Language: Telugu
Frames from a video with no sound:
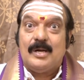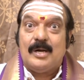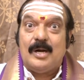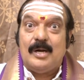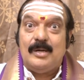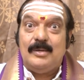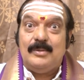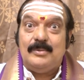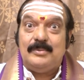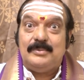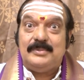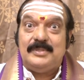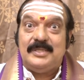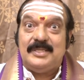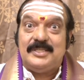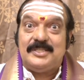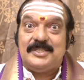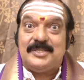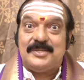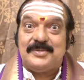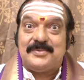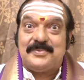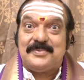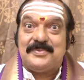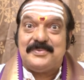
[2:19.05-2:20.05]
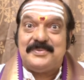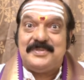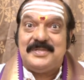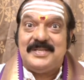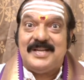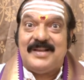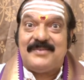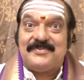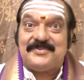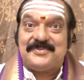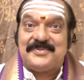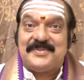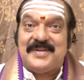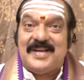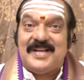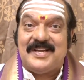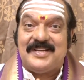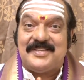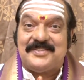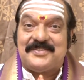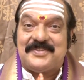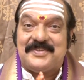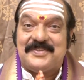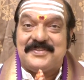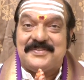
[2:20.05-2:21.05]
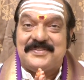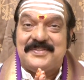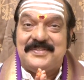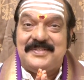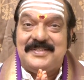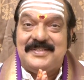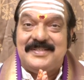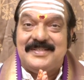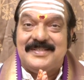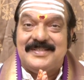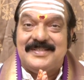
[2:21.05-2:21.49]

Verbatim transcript: కళ్ళు తెరిచి చూసి నమస్కారం చేసి